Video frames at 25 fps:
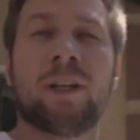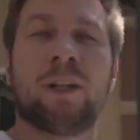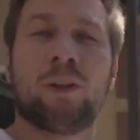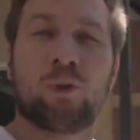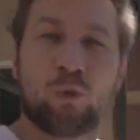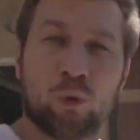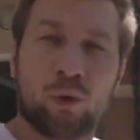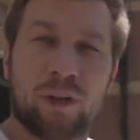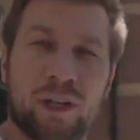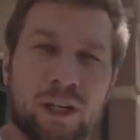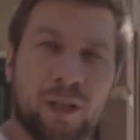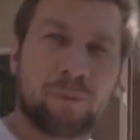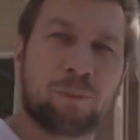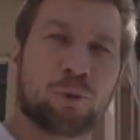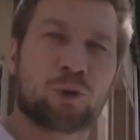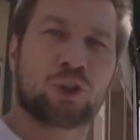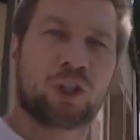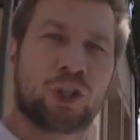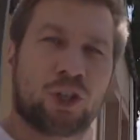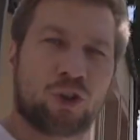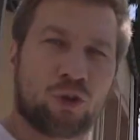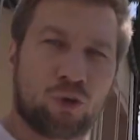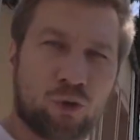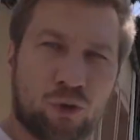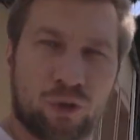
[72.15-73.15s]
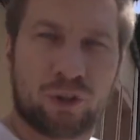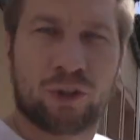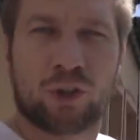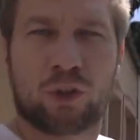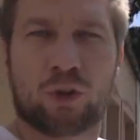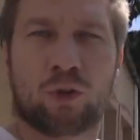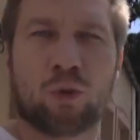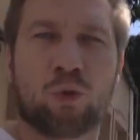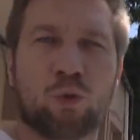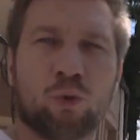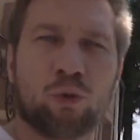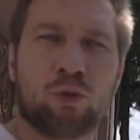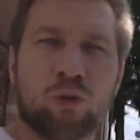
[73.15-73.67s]
Ну, территория
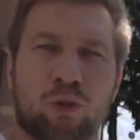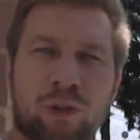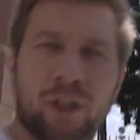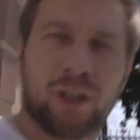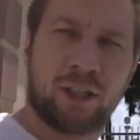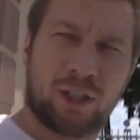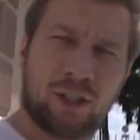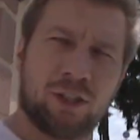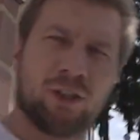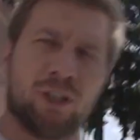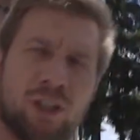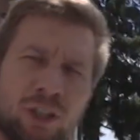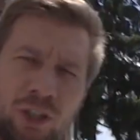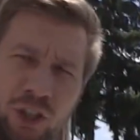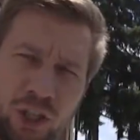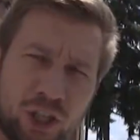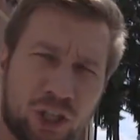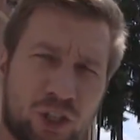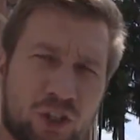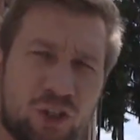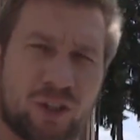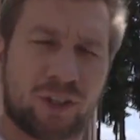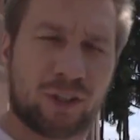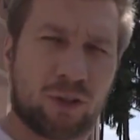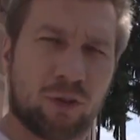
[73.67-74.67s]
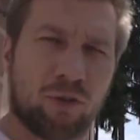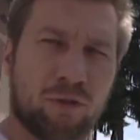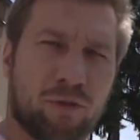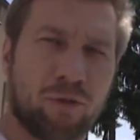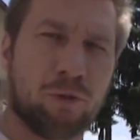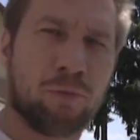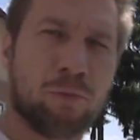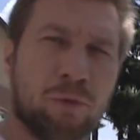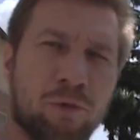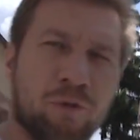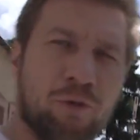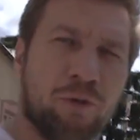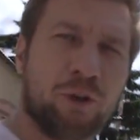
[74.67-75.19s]
пожарного института, как и
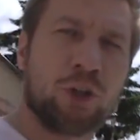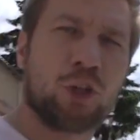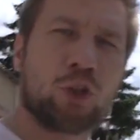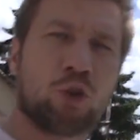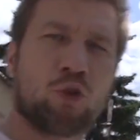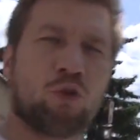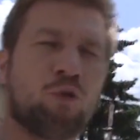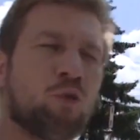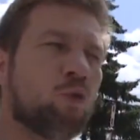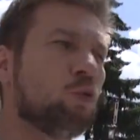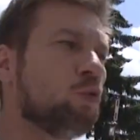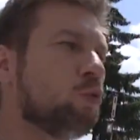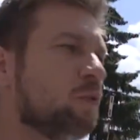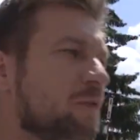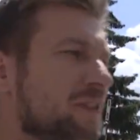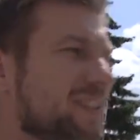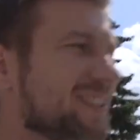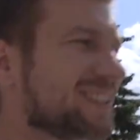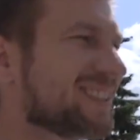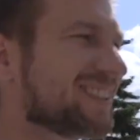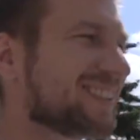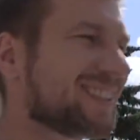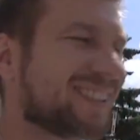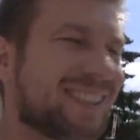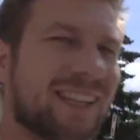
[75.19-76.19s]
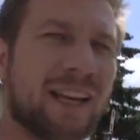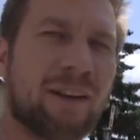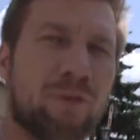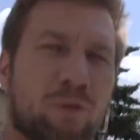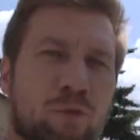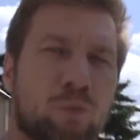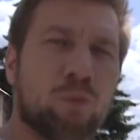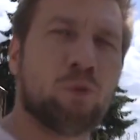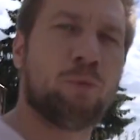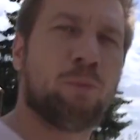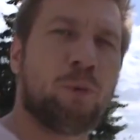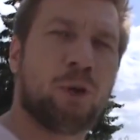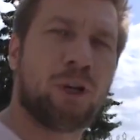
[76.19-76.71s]
подобает силовому вузу, в
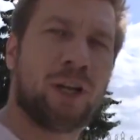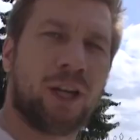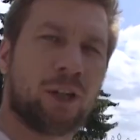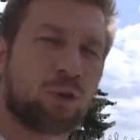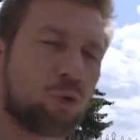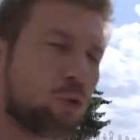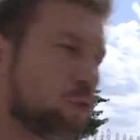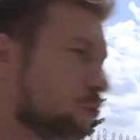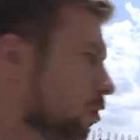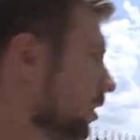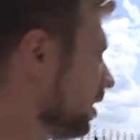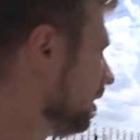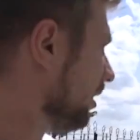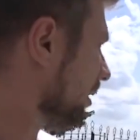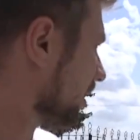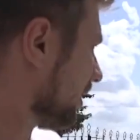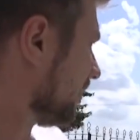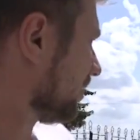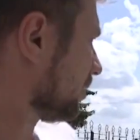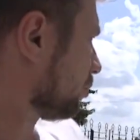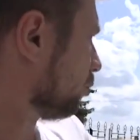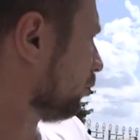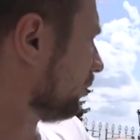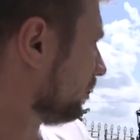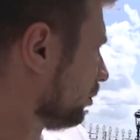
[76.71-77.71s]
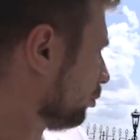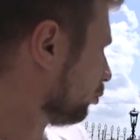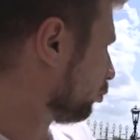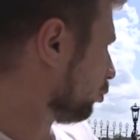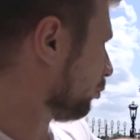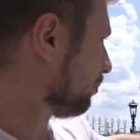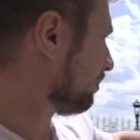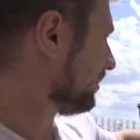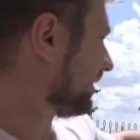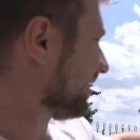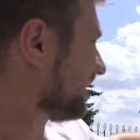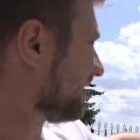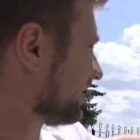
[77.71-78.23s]
образцовом порядке. Газоны
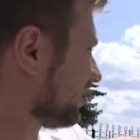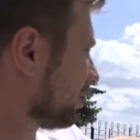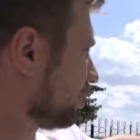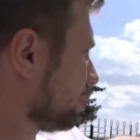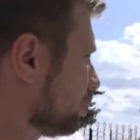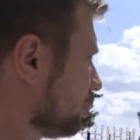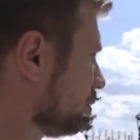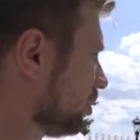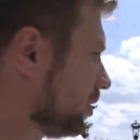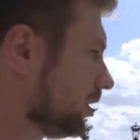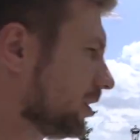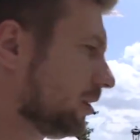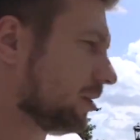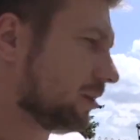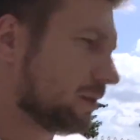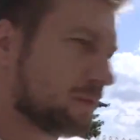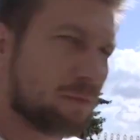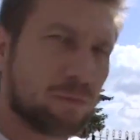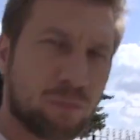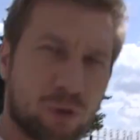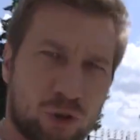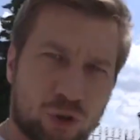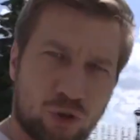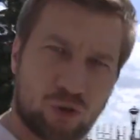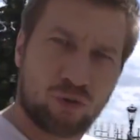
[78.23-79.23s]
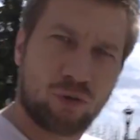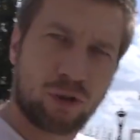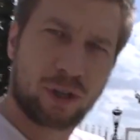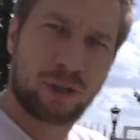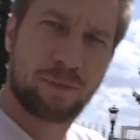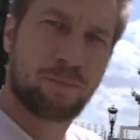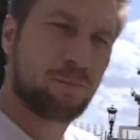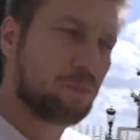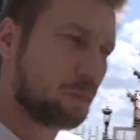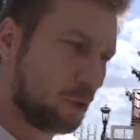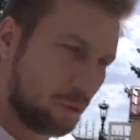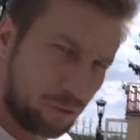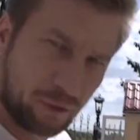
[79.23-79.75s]
подстрижены, бордюры
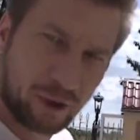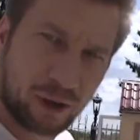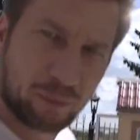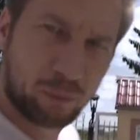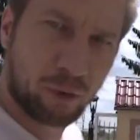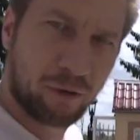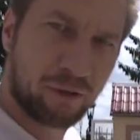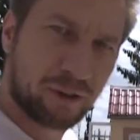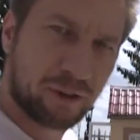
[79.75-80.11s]
покрашены.